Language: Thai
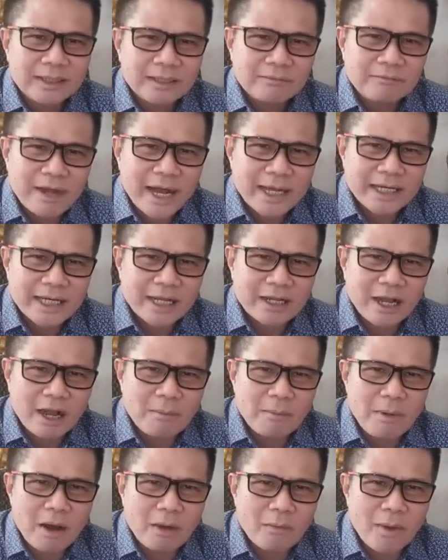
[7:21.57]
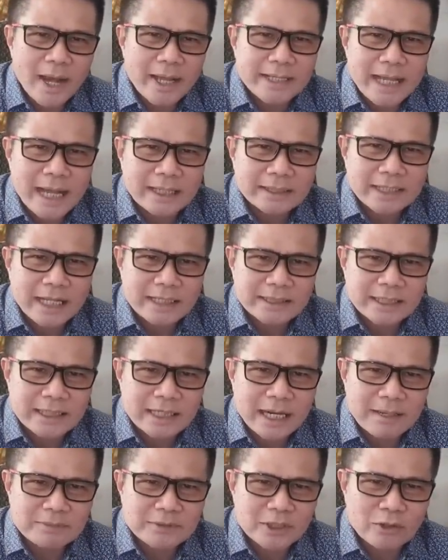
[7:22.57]
ฝ่ายหนึ่งก็บอกว่ายังจะส
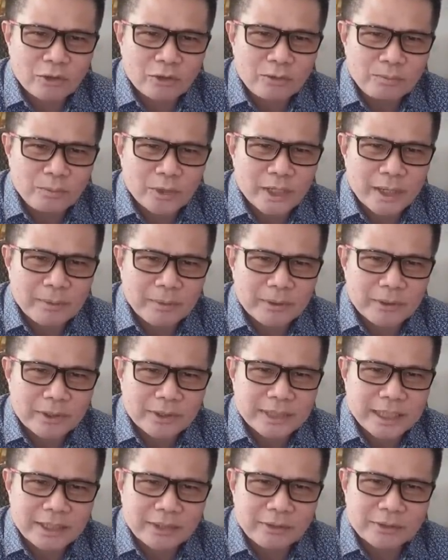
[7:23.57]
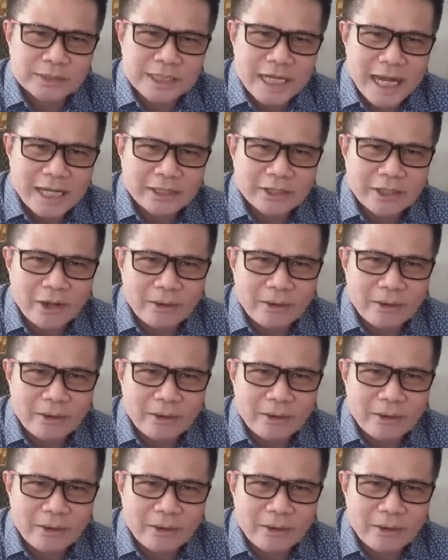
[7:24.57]
นับสนุนพลเอกประยุทธ์จันทร์โอชา